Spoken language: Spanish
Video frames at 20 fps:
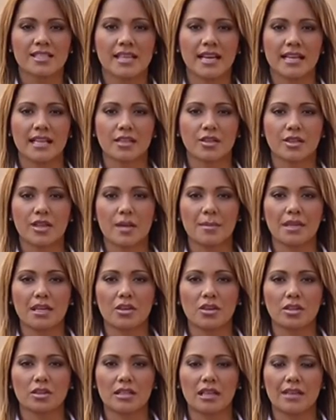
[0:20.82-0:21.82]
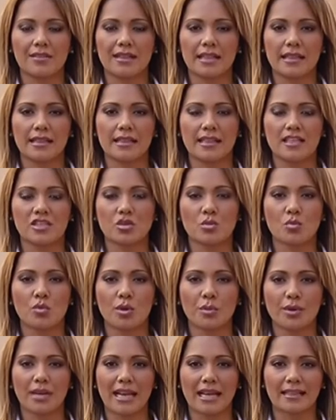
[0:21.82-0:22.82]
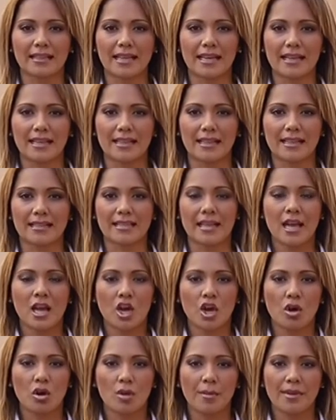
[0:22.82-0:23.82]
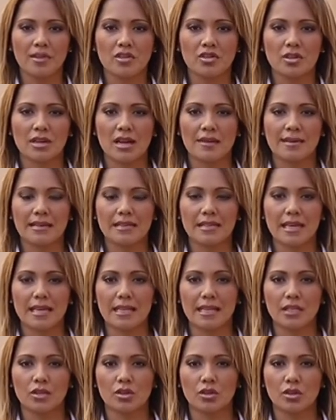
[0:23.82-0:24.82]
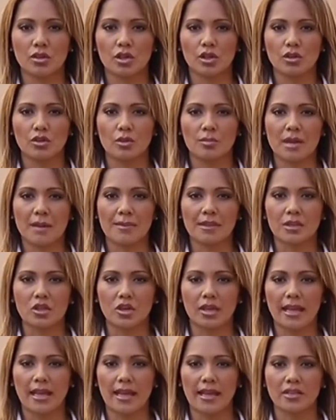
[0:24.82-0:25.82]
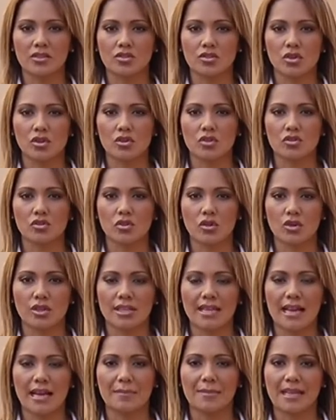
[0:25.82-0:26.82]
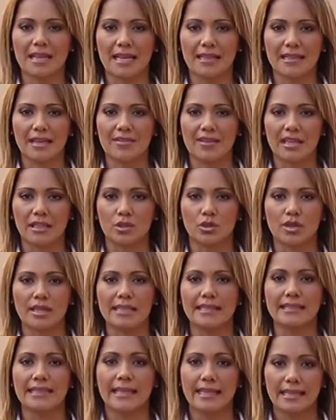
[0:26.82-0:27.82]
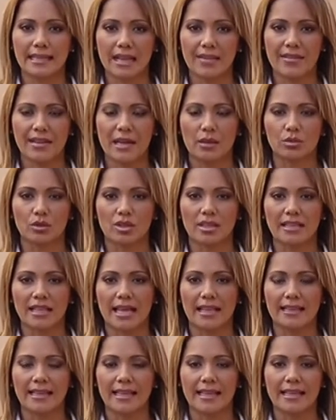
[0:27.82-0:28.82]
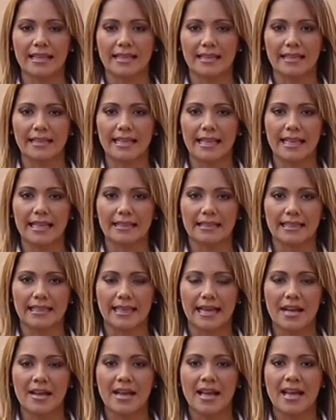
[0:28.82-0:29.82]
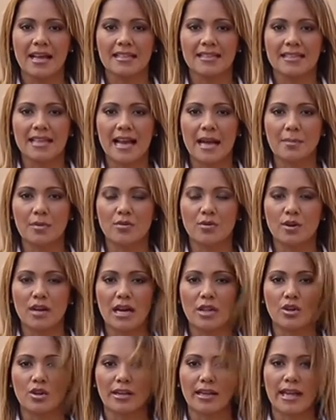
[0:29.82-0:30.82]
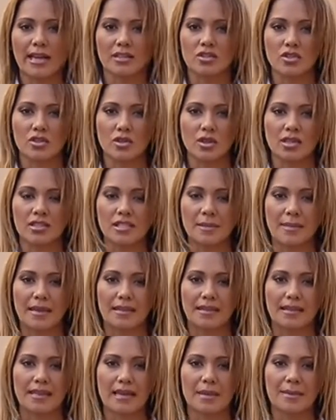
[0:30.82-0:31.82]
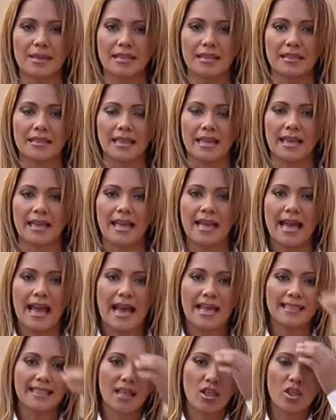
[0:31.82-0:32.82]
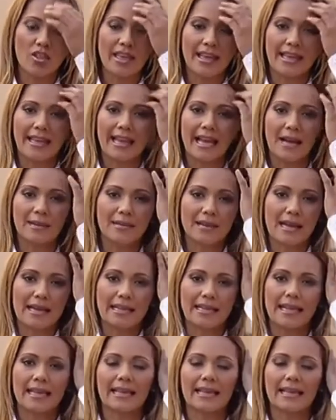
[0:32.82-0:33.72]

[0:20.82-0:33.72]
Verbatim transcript: Charito y amigos televidentes, muy buenas tardes. Como mencionaba Charito, los nombramientos que ha hecho Sonia Miranda, directora interina de la Autoridad de Energía Eléctrica, ya ha provocado reacciones y prácticamente han dado de qué hablar.